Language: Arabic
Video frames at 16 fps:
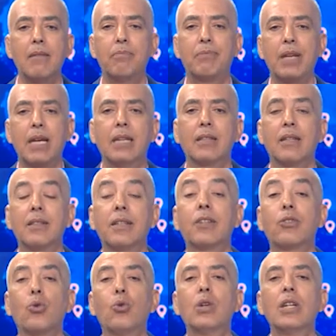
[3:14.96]
هل تقدر
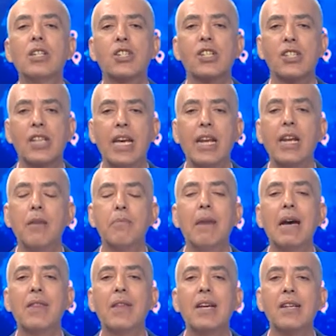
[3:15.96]
تقول للجزائريين
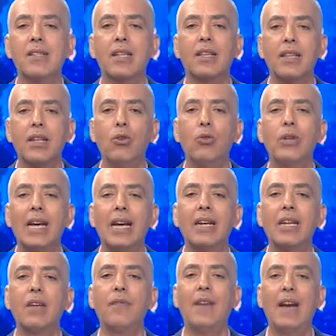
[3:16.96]
ماذا يستطيعون ان
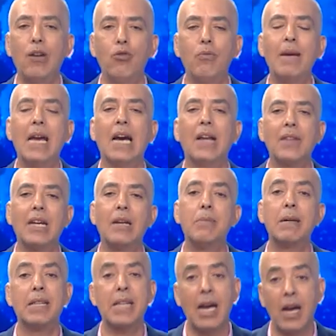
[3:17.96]
يفعلوا بهذه
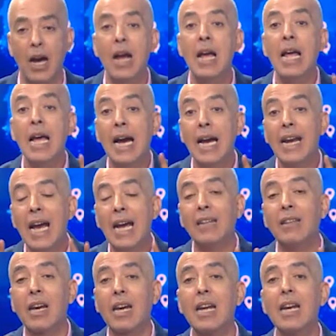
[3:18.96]
البطاقه انا
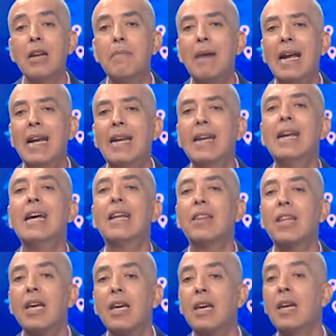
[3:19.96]
اتكلم عن
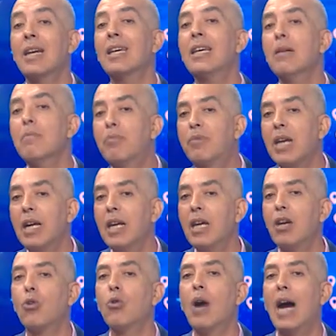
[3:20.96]
الذي
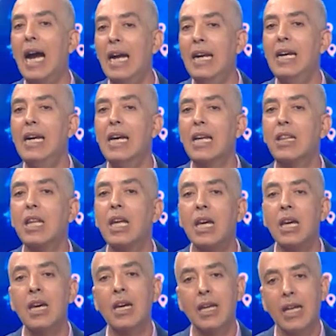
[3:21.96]
يمتلكها
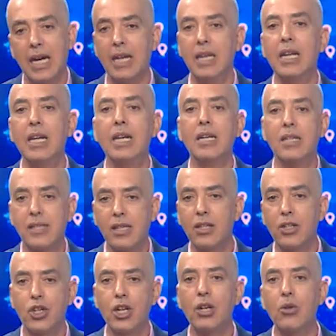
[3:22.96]
الذي يعني
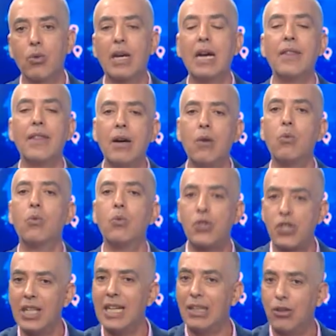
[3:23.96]
يسجل وكذا
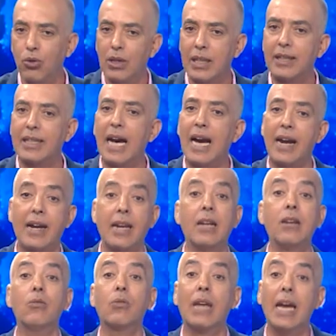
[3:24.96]
ووصلته للدار
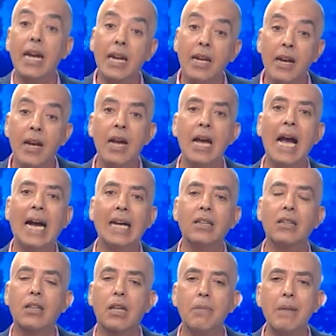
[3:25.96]
لانه كاين
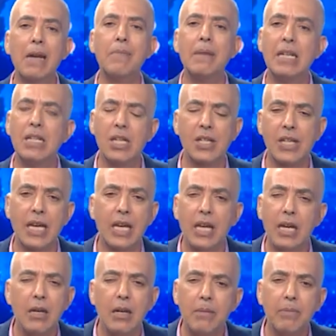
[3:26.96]
عدد كبير من
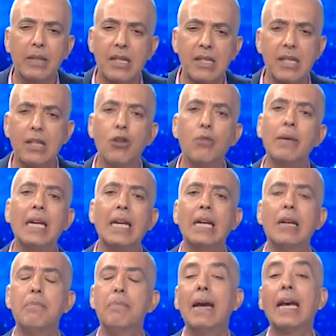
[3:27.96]
الجزائريين لم تصلهم الى
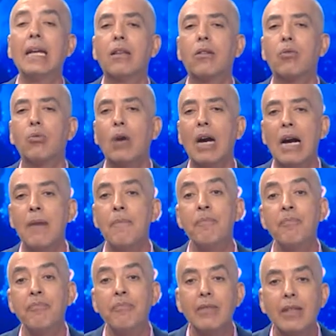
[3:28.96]
البيت
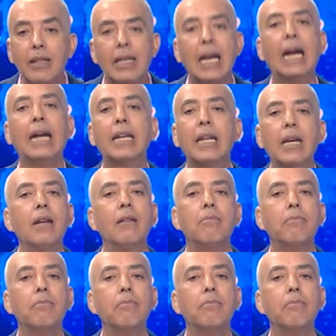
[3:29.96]
ويعني